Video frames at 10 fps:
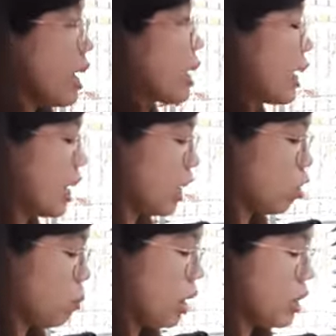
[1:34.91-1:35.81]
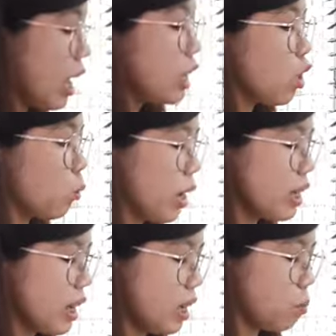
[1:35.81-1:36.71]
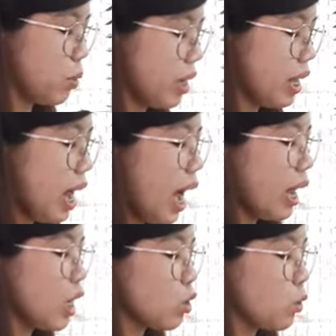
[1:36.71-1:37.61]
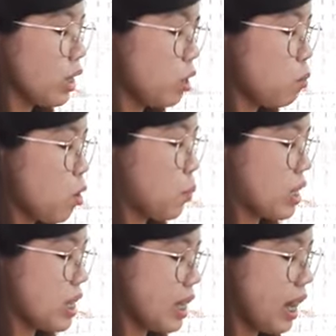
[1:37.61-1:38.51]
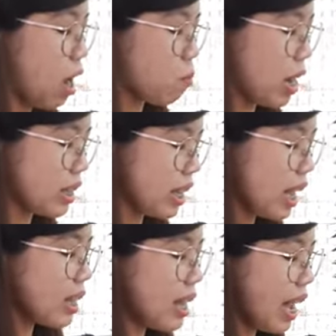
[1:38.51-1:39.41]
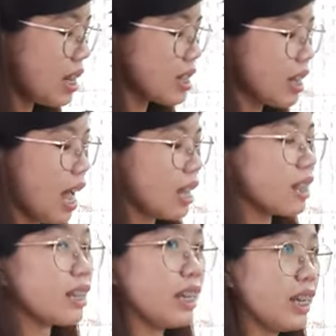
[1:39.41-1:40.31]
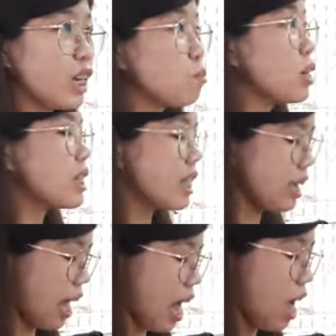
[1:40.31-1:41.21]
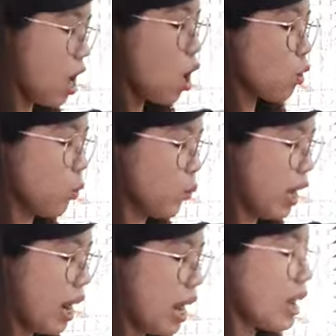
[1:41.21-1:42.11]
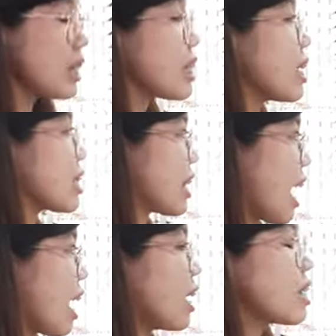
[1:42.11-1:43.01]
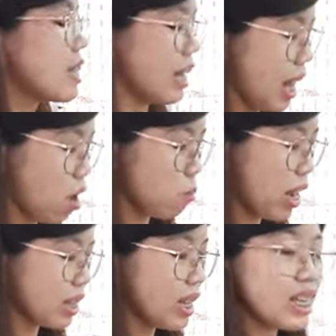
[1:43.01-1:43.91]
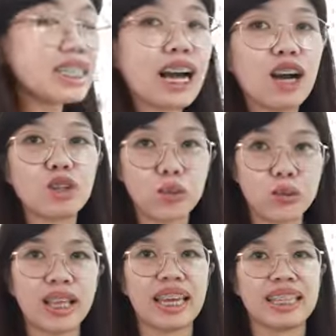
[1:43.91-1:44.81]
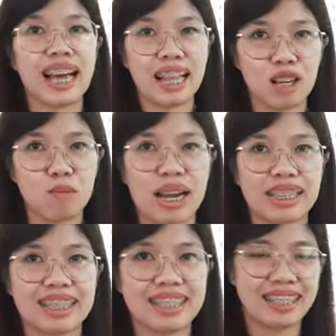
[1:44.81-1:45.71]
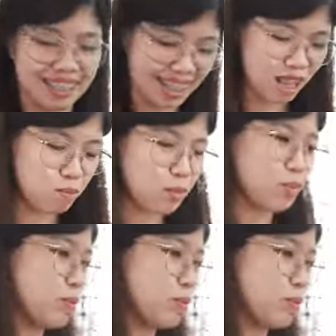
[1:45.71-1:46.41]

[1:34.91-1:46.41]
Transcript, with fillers: Kaya naman, naway tanggapin ang itong libong pasasalamat. Dahil sa lahat ng hirap at saya, kulang ang isang sa salamat. Isa kang tunay na alamat. Oy, ganda na.